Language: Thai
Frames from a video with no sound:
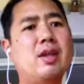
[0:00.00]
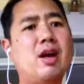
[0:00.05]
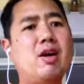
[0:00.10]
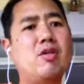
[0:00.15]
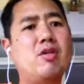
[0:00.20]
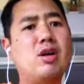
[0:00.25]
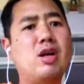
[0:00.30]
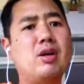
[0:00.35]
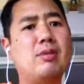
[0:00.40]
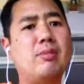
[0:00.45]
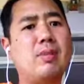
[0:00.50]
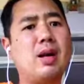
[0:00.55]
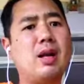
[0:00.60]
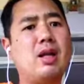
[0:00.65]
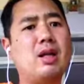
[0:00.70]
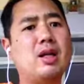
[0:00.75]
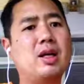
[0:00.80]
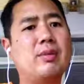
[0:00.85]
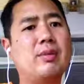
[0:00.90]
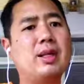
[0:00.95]
เอาเงินมา
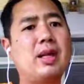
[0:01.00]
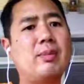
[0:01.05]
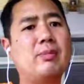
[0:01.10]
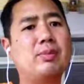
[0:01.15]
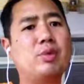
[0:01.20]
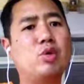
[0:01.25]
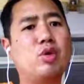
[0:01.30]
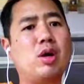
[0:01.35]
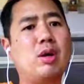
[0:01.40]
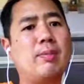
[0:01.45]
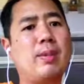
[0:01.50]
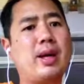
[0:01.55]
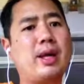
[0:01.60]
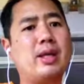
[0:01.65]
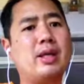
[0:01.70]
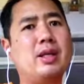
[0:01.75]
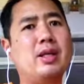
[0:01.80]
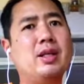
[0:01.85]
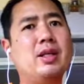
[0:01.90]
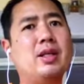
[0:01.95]
แล้วก็ไปทำตัวใหม่
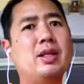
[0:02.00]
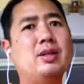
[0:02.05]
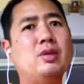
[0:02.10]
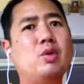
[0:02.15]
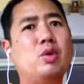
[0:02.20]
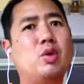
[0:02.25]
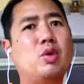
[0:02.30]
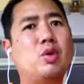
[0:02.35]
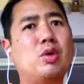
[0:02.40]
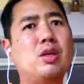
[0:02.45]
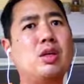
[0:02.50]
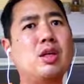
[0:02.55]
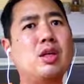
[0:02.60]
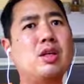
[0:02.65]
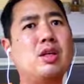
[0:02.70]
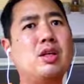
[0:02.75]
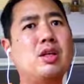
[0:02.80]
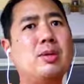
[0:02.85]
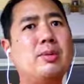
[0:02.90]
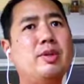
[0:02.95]
ส่วนคนที่
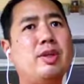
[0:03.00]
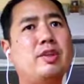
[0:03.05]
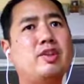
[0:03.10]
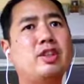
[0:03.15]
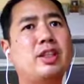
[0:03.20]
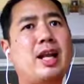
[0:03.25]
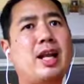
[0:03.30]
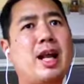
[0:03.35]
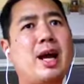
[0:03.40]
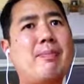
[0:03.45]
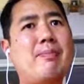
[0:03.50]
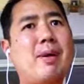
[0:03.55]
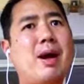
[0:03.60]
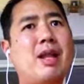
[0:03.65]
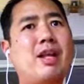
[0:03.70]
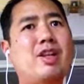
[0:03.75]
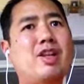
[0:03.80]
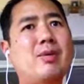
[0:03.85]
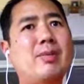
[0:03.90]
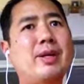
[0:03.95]
ซื้อบริษัทสตาร์ทอัพไป
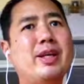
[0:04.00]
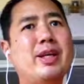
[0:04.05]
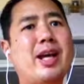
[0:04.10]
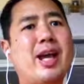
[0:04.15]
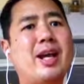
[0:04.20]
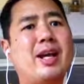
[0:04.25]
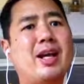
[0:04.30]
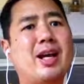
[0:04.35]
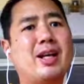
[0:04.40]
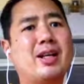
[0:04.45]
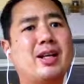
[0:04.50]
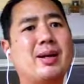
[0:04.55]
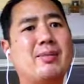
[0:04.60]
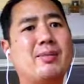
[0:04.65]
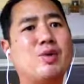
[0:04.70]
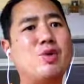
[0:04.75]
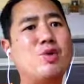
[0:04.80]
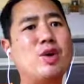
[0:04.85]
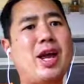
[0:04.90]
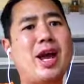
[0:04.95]
แล้วต้องไปแข่งกันกับ
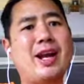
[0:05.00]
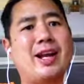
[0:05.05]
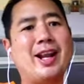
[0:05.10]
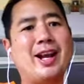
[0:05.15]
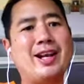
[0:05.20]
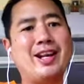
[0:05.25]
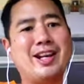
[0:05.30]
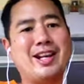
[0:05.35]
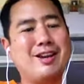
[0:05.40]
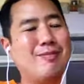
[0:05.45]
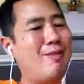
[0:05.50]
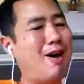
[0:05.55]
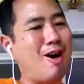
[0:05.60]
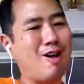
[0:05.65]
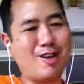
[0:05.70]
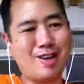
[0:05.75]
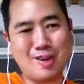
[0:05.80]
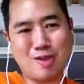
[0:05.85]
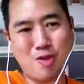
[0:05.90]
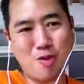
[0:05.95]
คู่แข่งรายอื่นหรือเปล่า
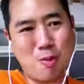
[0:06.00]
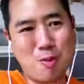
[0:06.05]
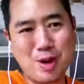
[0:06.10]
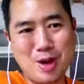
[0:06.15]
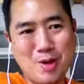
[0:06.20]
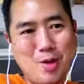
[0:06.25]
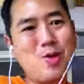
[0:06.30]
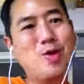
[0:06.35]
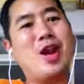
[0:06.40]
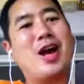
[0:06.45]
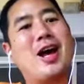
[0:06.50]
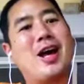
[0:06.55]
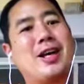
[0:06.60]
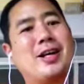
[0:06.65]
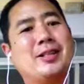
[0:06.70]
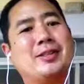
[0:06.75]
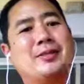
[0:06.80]
ได้กูไม่รู้ละ